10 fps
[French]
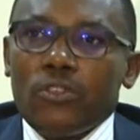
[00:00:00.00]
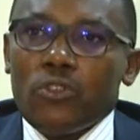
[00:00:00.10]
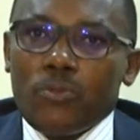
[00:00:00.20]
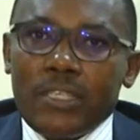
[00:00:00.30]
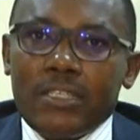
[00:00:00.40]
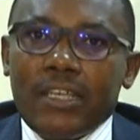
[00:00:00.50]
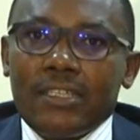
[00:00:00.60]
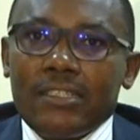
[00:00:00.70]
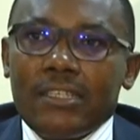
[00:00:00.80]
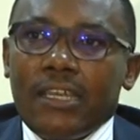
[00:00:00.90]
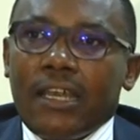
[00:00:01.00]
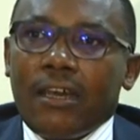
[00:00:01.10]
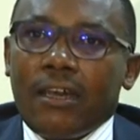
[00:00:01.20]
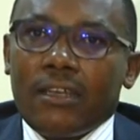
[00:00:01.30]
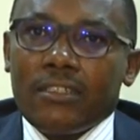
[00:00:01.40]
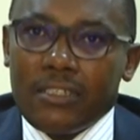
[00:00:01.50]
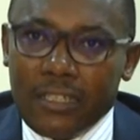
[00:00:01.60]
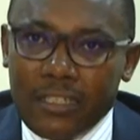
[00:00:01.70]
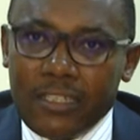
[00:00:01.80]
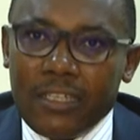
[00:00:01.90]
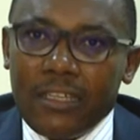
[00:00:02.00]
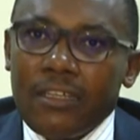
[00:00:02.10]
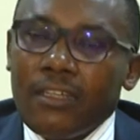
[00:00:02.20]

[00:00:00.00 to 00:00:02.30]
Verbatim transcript: de spécialité en chirurgie